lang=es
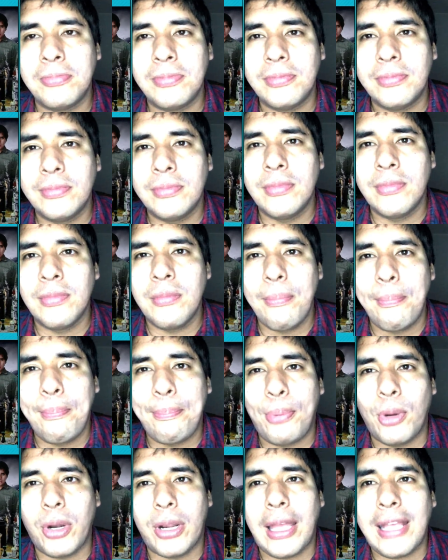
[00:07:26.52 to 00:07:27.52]
Bien.
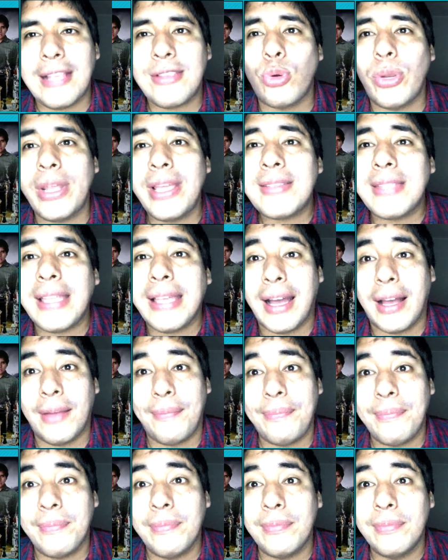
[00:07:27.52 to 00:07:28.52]
Porque es
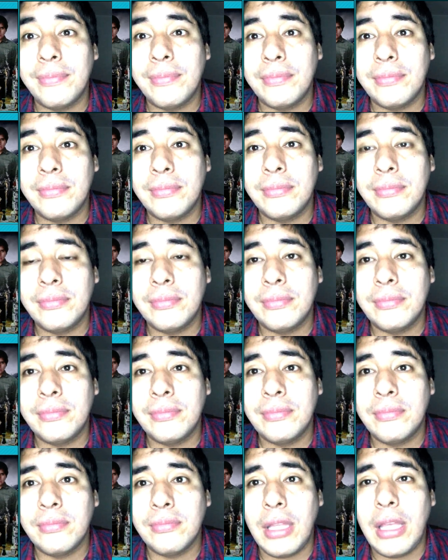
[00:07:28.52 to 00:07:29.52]
turística
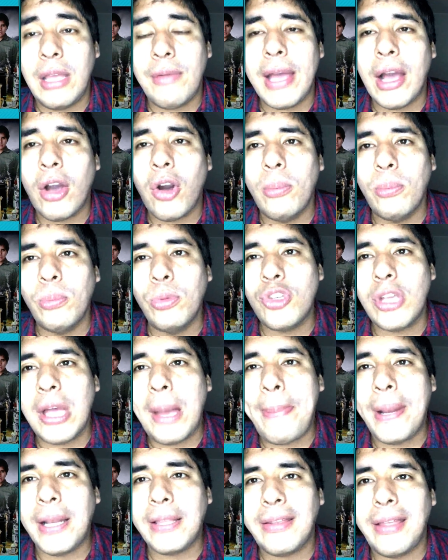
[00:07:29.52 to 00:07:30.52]
y viajo a
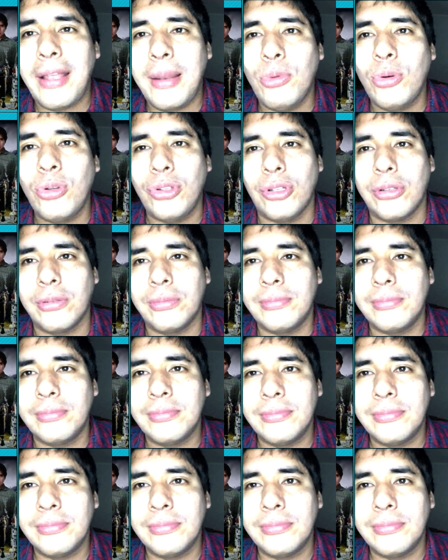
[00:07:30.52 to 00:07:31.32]
muchas partes del mundo.